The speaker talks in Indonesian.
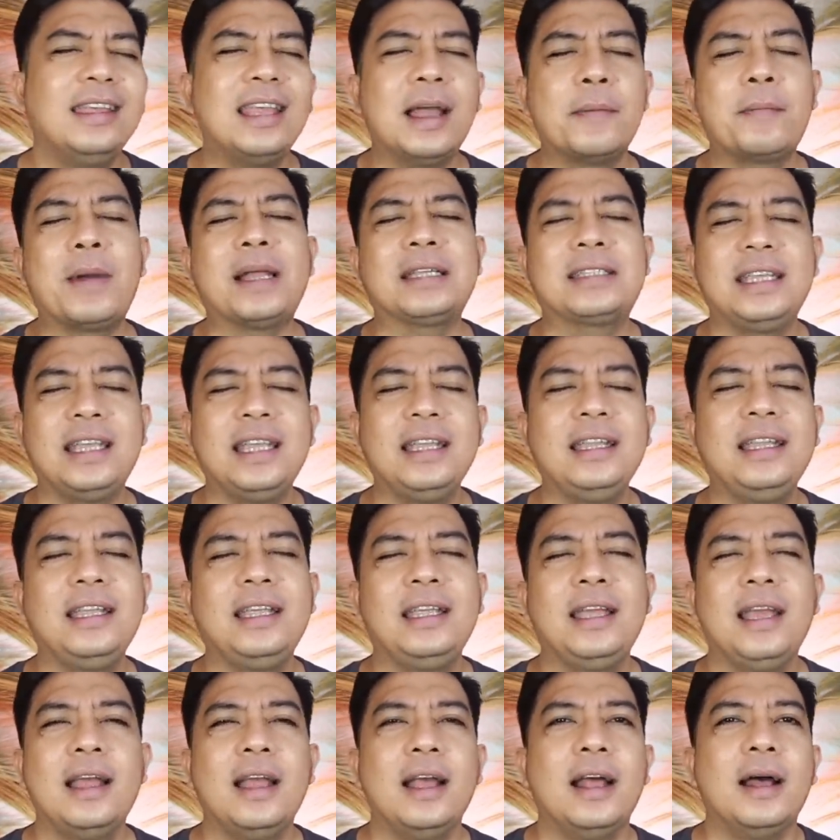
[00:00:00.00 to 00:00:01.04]
yang pasti
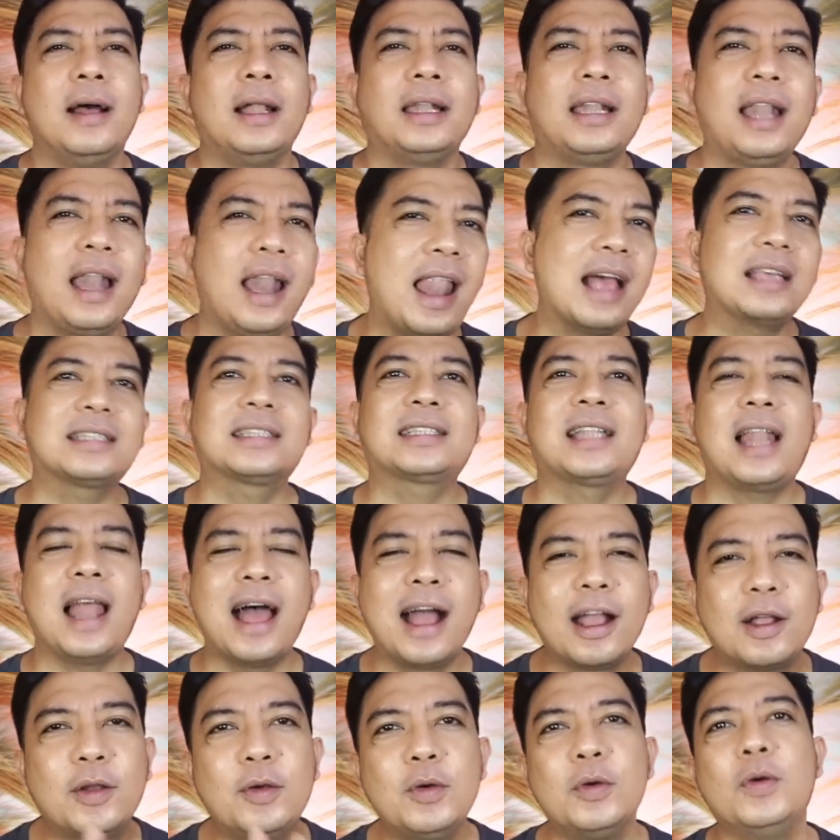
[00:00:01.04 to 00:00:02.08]
ini the last
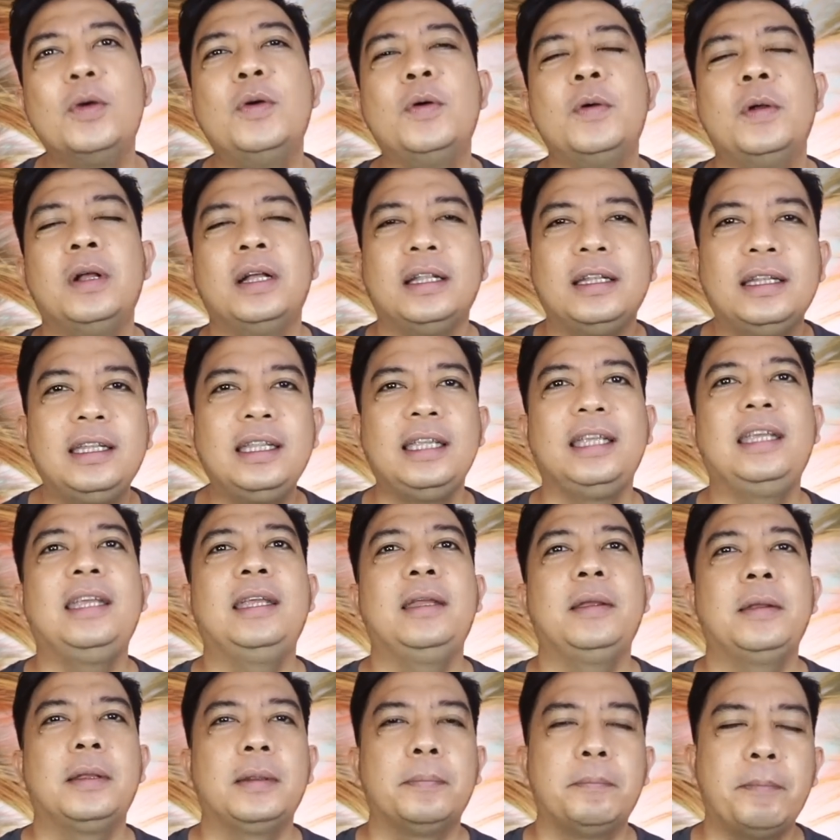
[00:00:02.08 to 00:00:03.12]
lagu
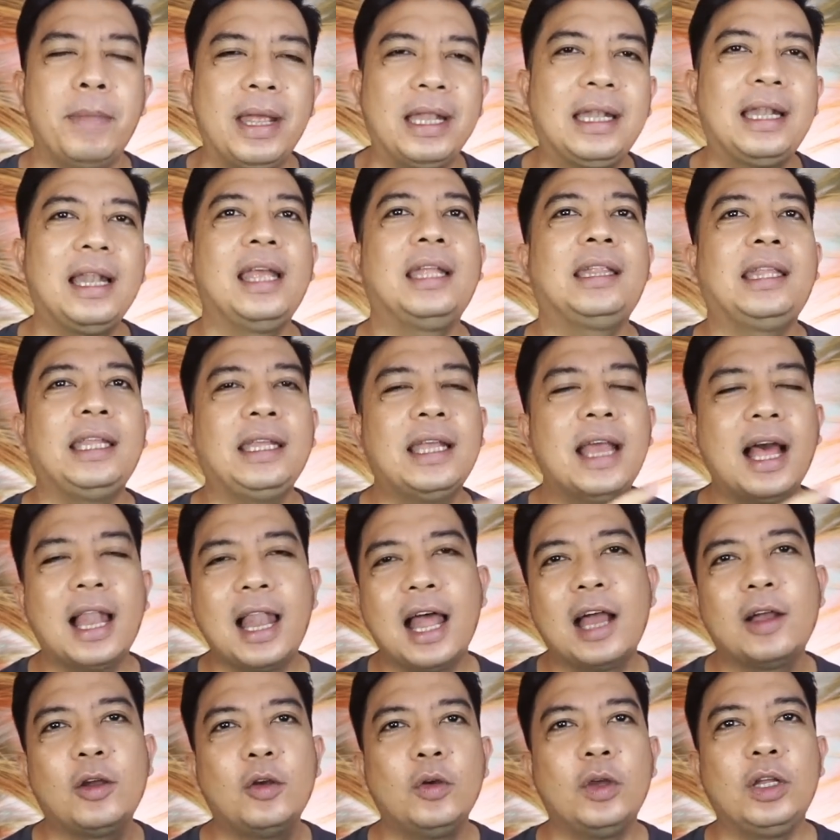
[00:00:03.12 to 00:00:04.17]
di medley tiga
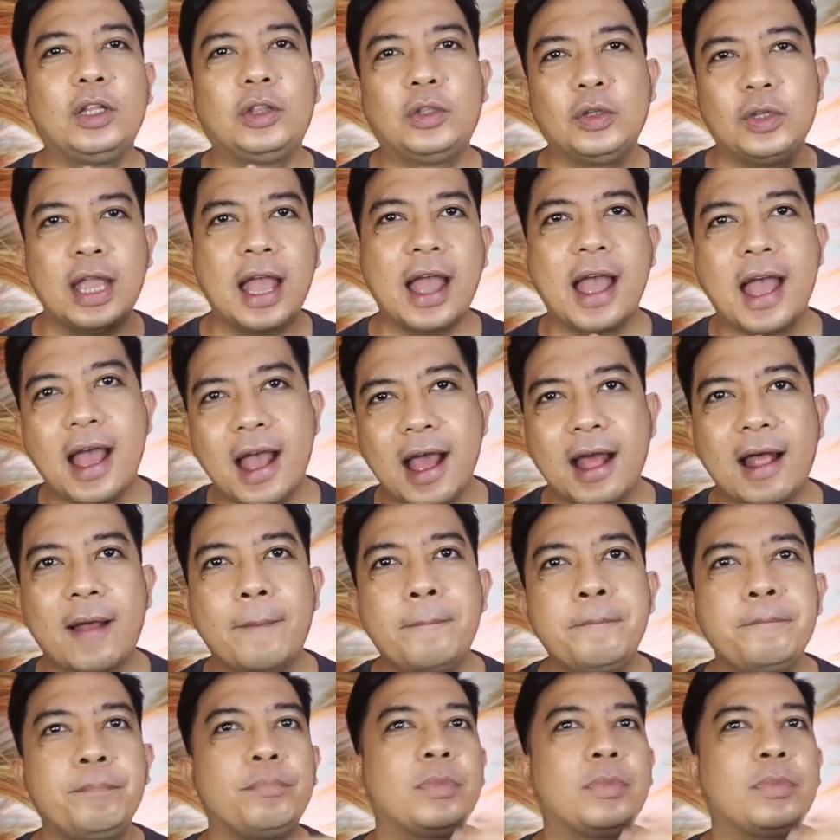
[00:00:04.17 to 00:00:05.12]
lagu itu ya.